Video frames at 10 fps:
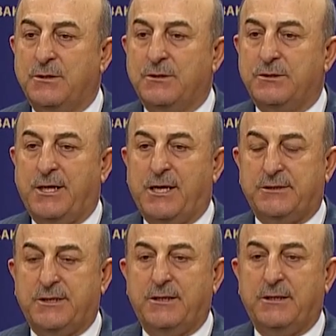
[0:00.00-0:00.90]

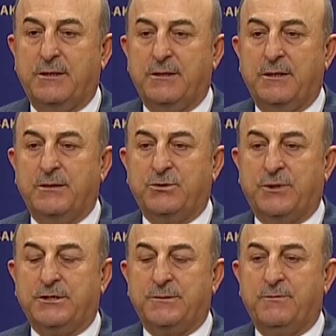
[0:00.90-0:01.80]
Siyasi e,
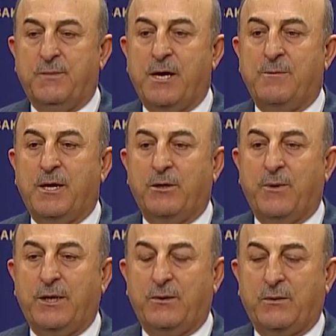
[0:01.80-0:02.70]
süreç. BM Güvenlik